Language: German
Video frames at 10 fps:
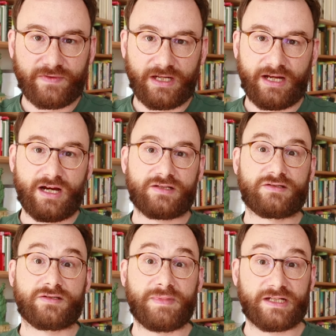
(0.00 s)
weil er
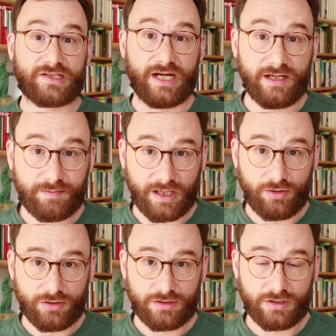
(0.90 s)
erstens mehr Zeit
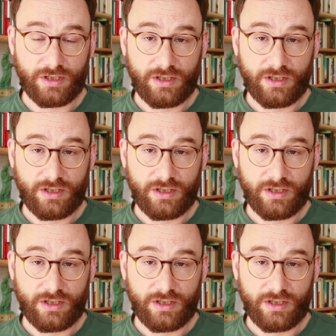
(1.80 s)
braucht